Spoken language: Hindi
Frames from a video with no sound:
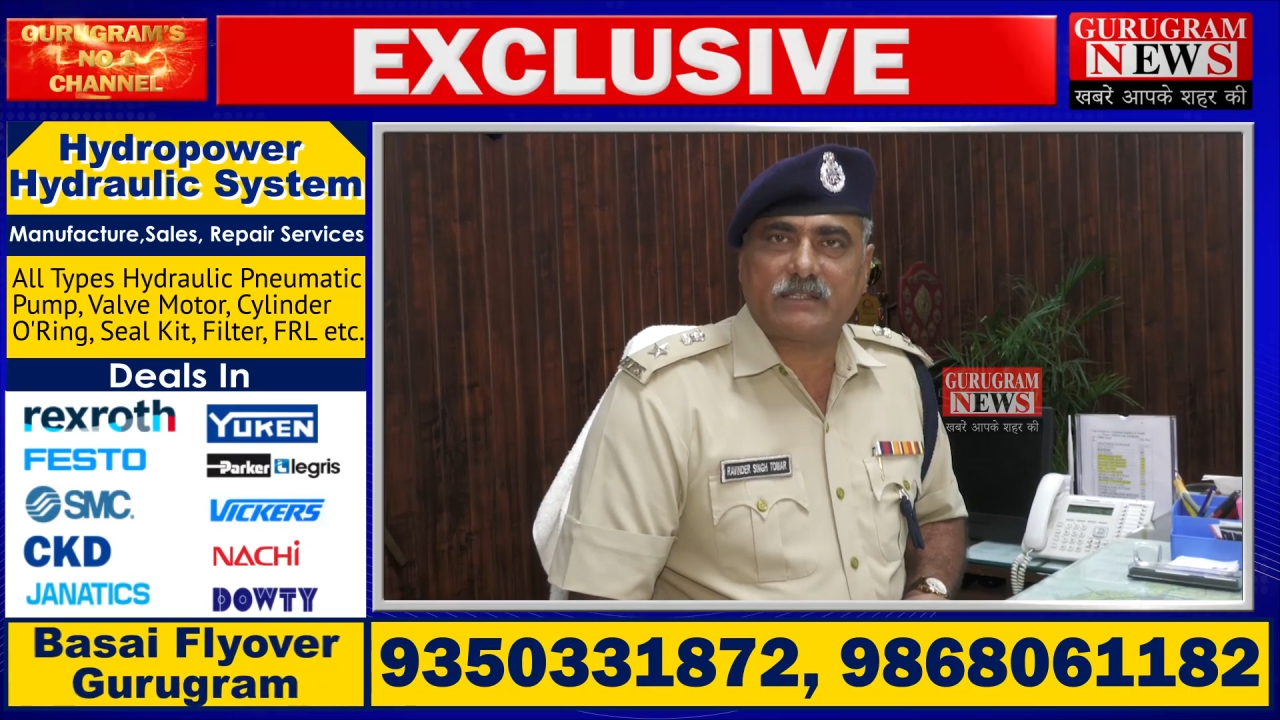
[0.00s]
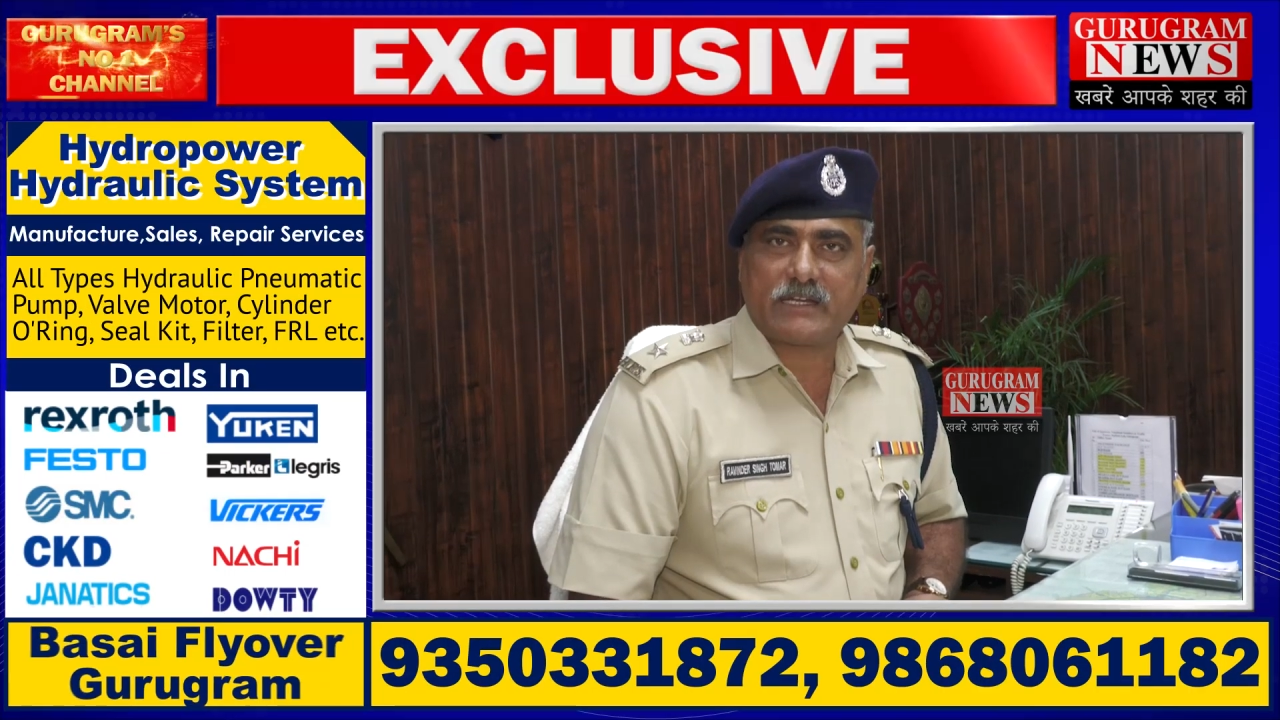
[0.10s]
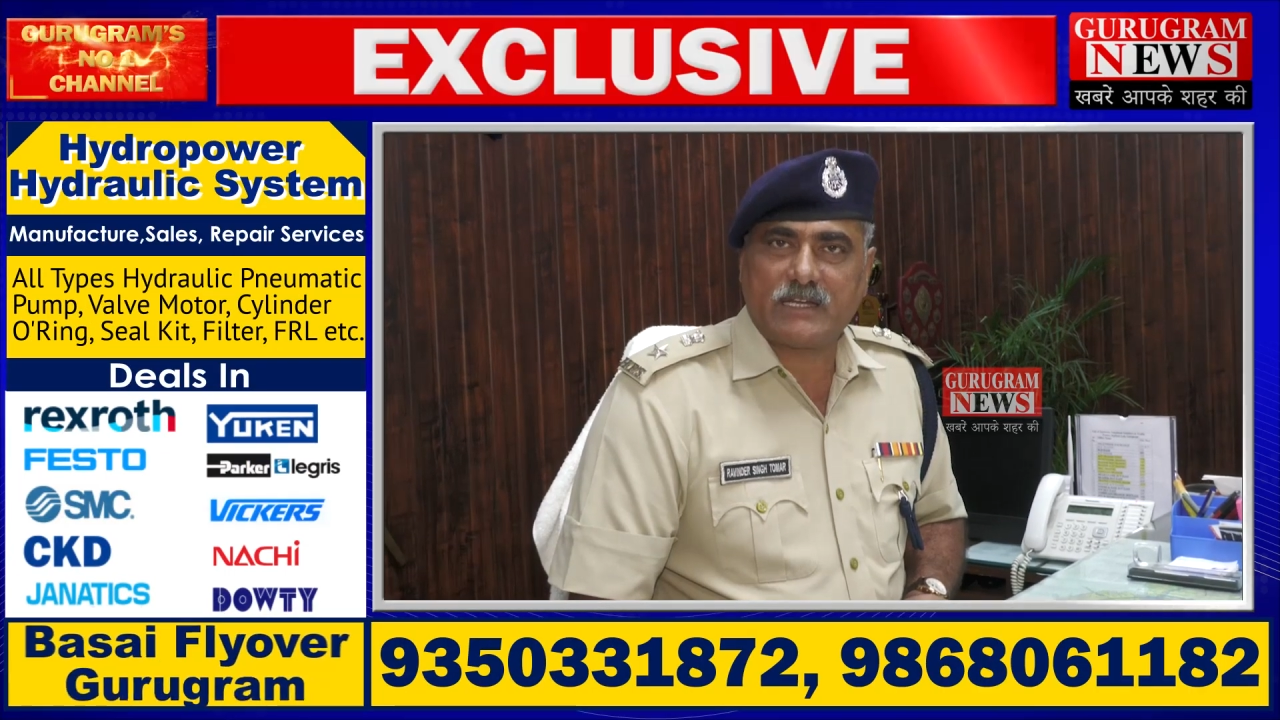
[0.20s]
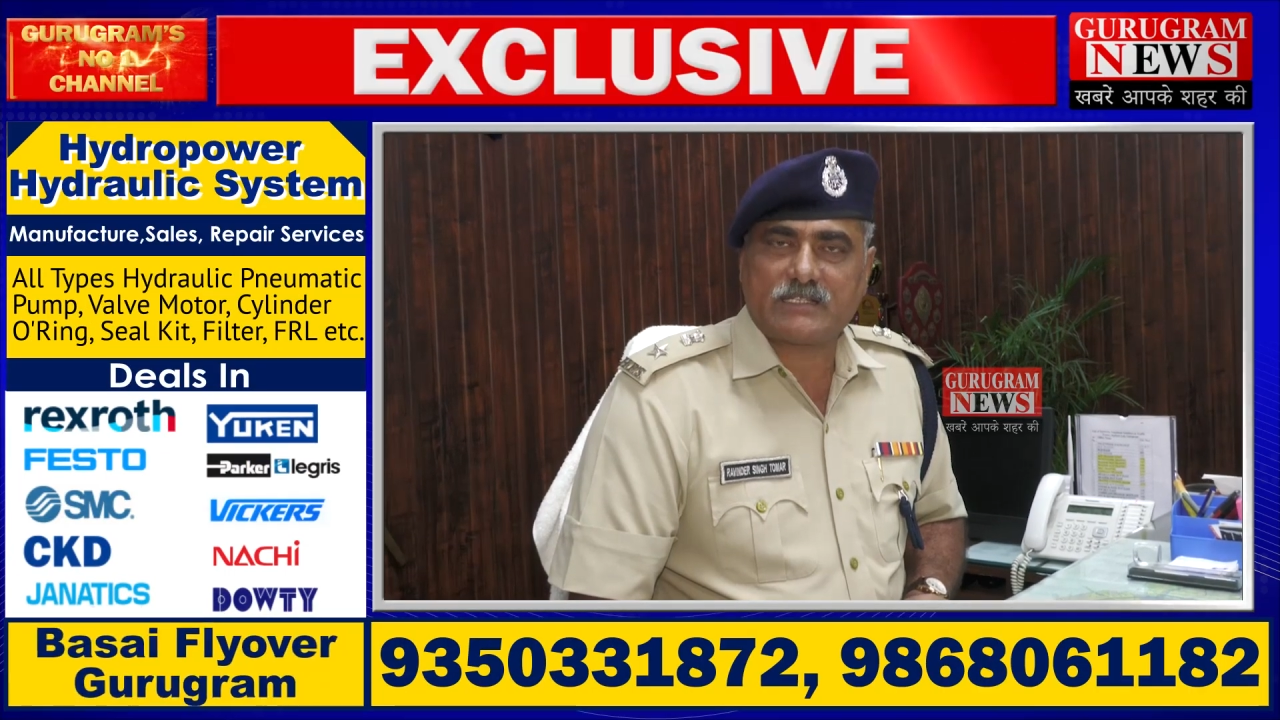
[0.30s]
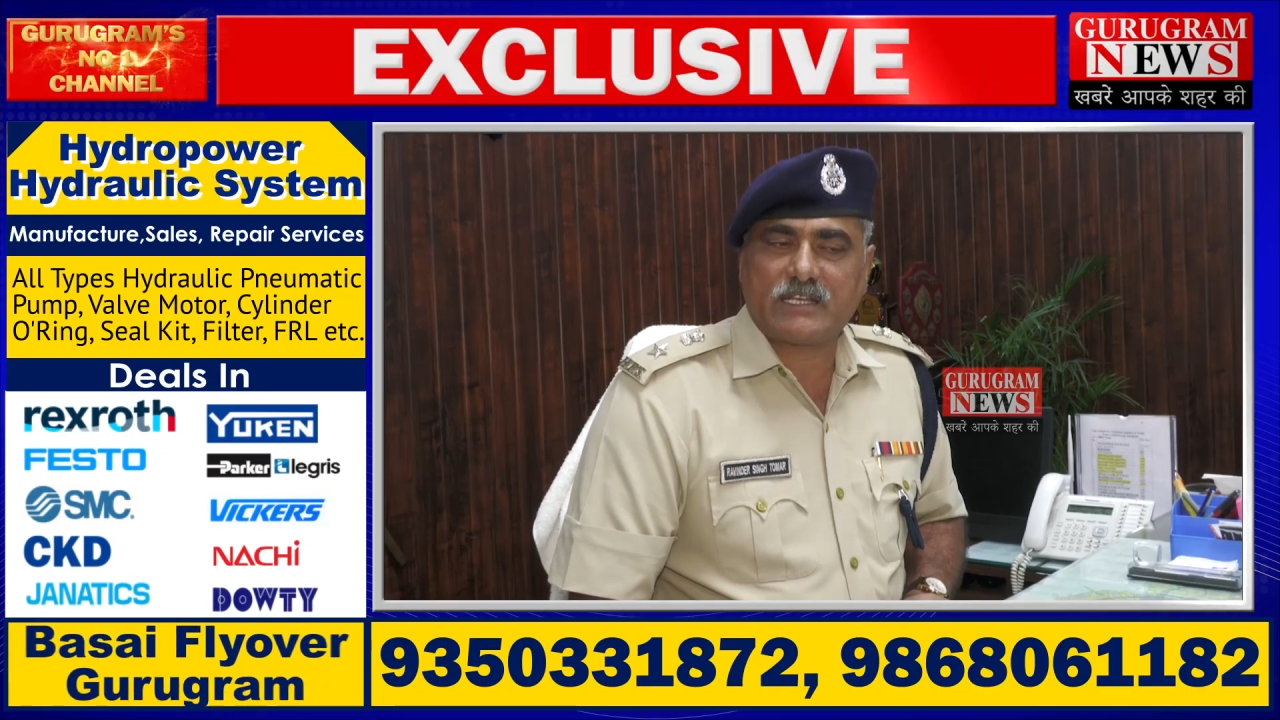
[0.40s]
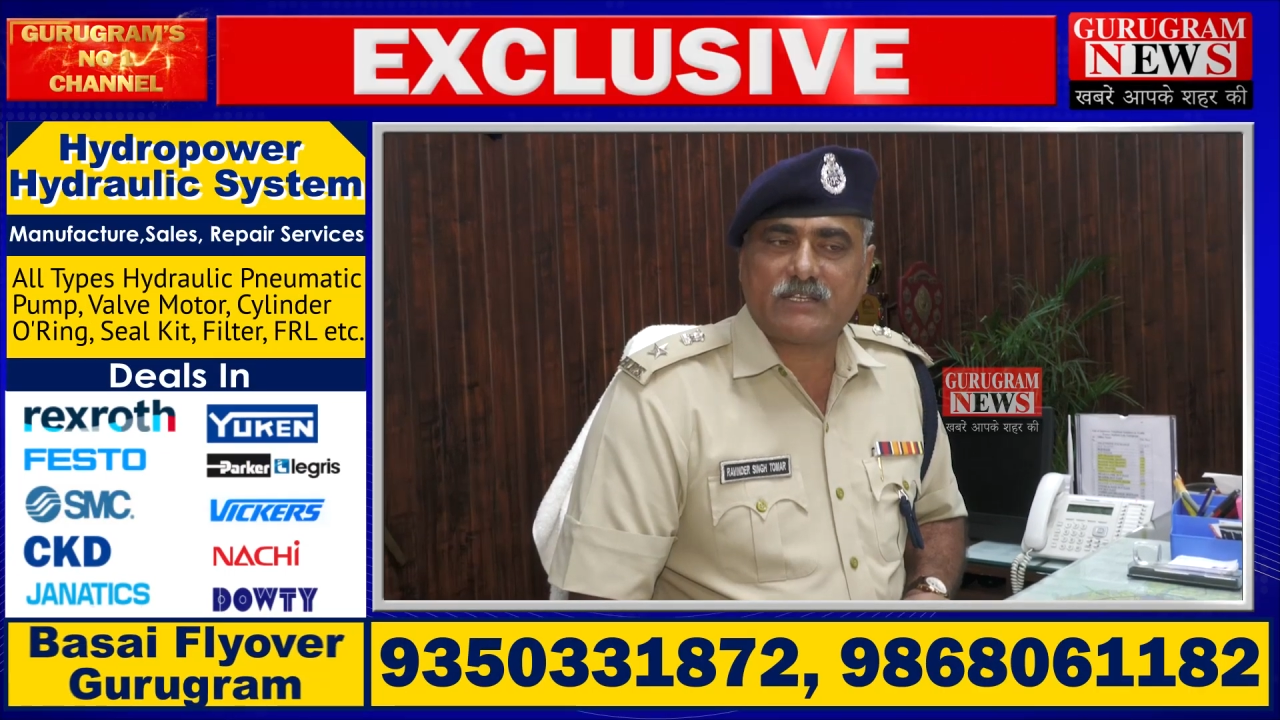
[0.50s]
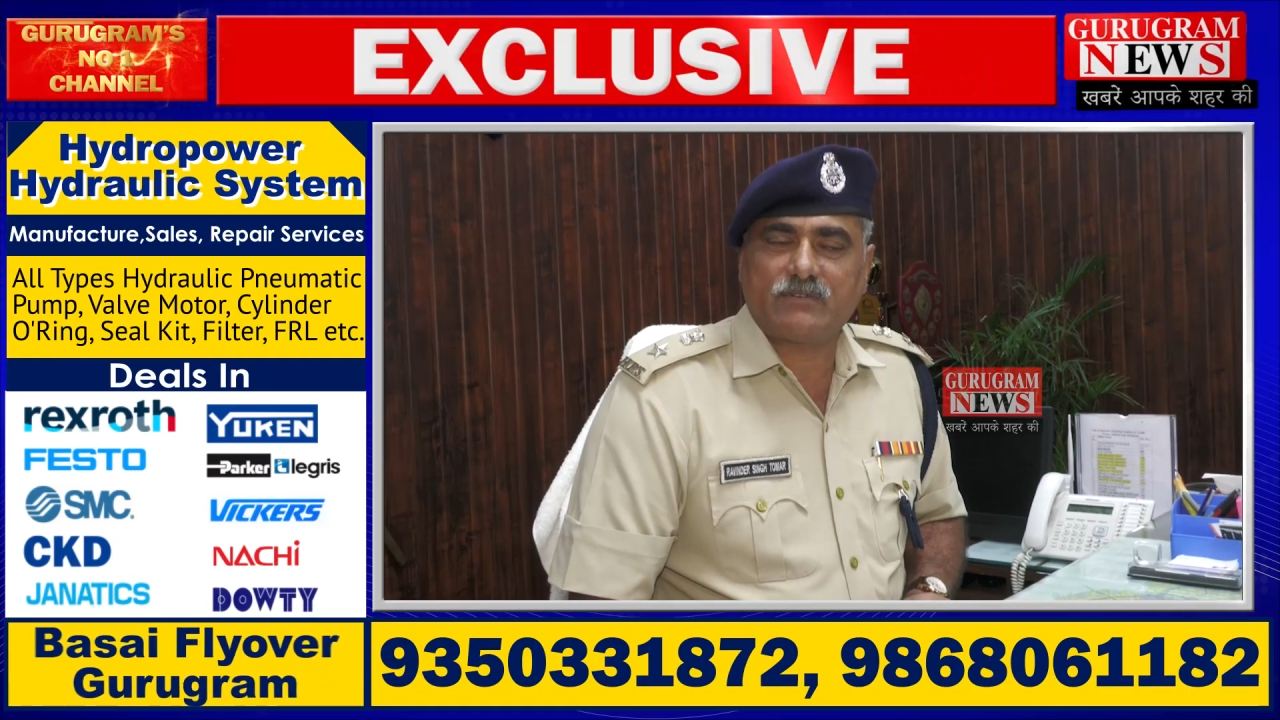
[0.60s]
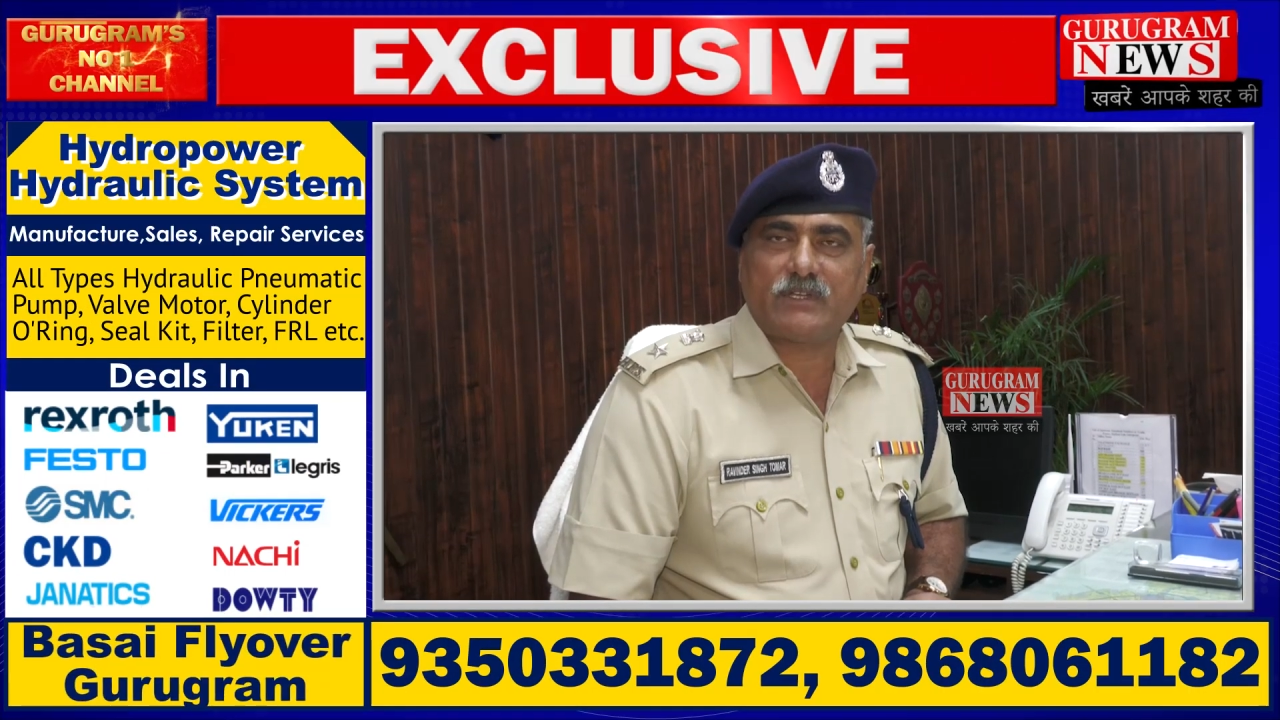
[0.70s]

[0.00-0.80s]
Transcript: देखना चाहिए